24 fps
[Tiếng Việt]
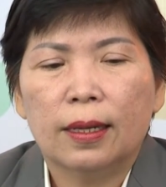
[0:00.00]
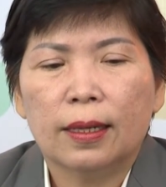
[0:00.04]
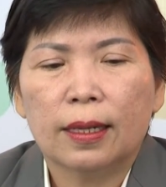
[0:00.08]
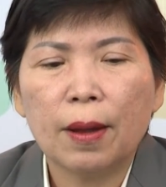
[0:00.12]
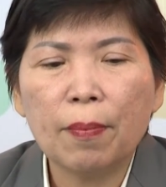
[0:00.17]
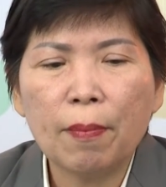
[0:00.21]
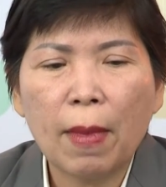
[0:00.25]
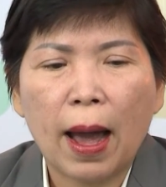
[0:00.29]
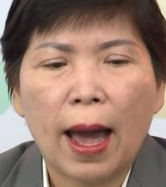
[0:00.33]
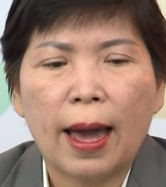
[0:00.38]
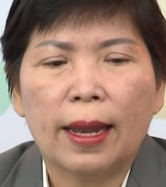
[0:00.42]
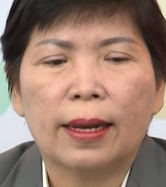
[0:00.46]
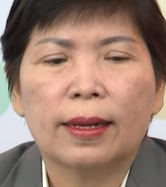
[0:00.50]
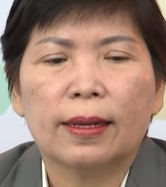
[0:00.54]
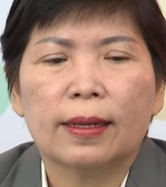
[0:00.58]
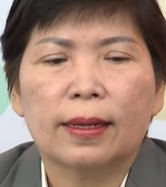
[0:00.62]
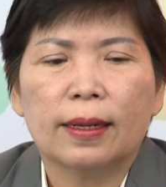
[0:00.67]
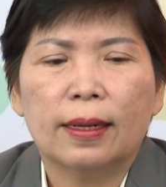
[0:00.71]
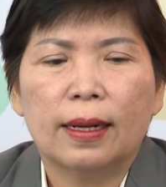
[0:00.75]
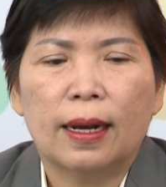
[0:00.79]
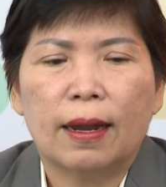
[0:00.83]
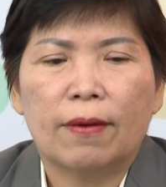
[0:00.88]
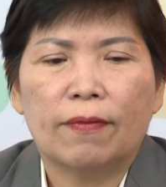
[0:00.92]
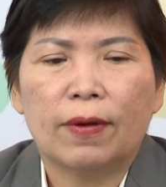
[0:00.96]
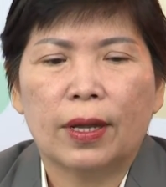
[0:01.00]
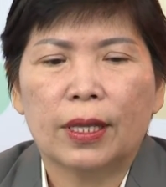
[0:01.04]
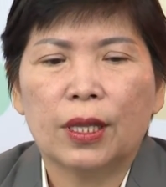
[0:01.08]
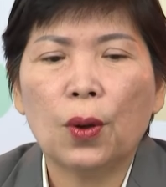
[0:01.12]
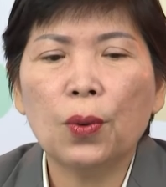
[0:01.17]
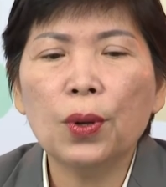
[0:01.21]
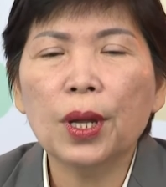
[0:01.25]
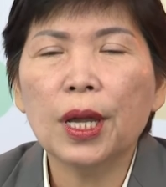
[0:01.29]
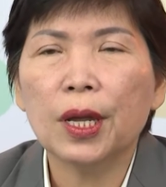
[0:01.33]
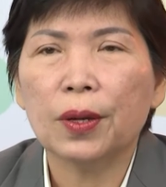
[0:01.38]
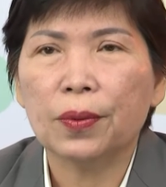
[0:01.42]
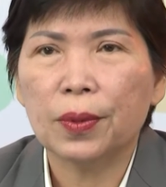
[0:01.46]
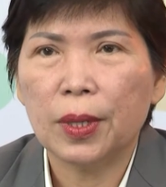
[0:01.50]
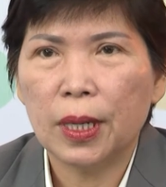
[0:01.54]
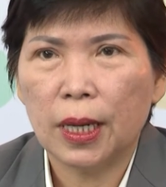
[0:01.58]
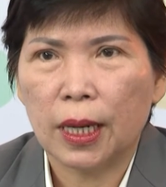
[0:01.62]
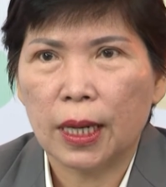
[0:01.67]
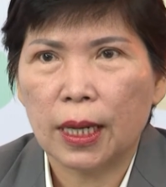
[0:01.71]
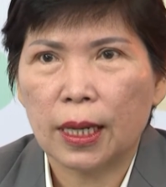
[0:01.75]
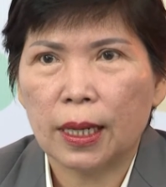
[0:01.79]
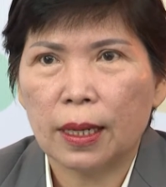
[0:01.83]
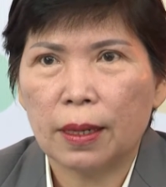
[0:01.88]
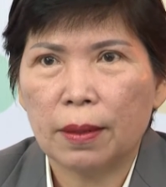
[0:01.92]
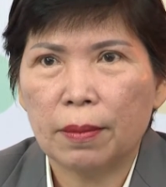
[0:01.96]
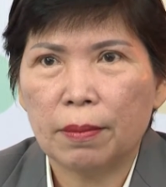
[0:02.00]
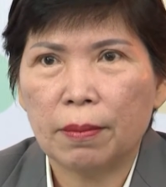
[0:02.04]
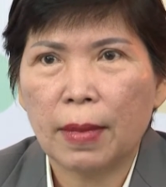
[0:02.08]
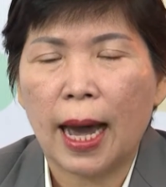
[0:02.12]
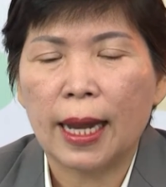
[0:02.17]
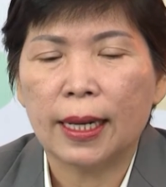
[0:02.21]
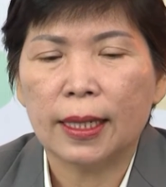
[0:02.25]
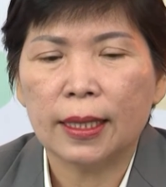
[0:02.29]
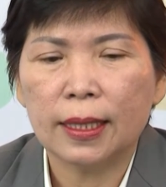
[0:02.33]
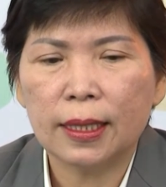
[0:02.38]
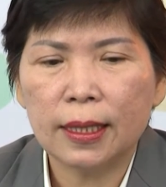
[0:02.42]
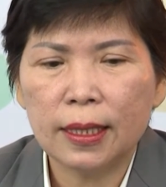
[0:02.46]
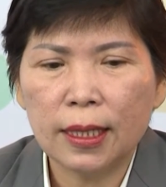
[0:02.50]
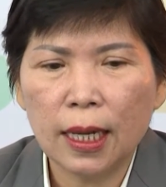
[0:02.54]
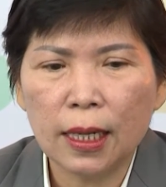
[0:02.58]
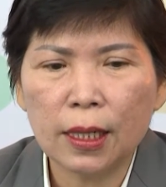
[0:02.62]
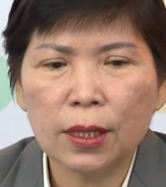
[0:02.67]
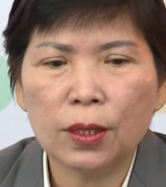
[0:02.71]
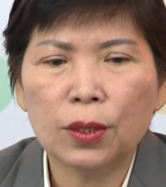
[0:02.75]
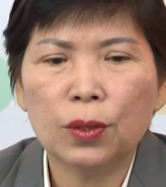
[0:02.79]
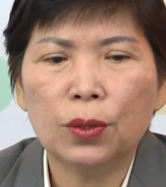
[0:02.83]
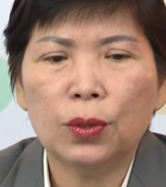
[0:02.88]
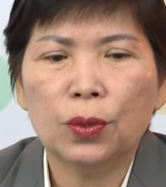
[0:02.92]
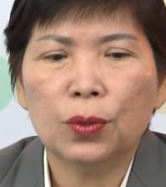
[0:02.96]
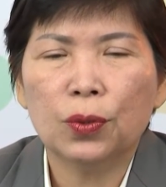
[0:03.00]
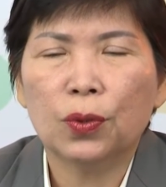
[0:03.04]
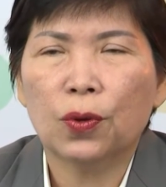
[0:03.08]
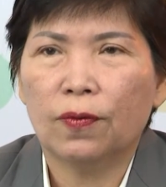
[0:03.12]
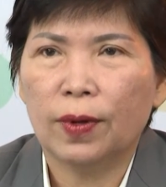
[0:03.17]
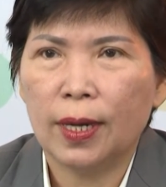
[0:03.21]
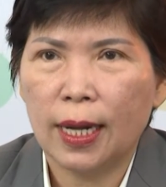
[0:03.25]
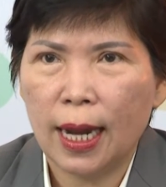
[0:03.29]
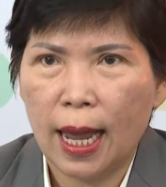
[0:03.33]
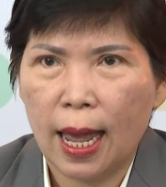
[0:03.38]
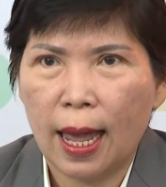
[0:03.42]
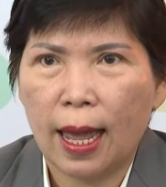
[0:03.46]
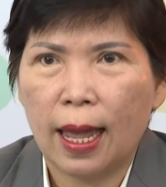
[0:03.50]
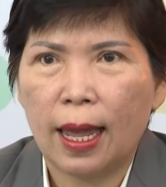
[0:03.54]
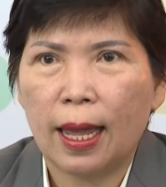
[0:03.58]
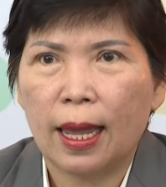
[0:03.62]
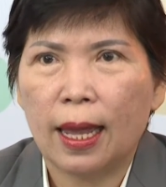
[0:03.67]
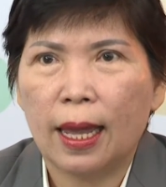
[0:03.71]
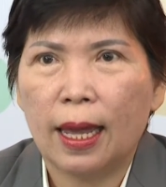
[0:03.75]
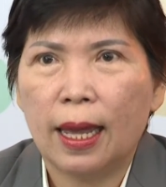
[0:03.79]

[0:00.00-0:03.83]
các bạn là phải thấu hiểu được bản chất của vấn đề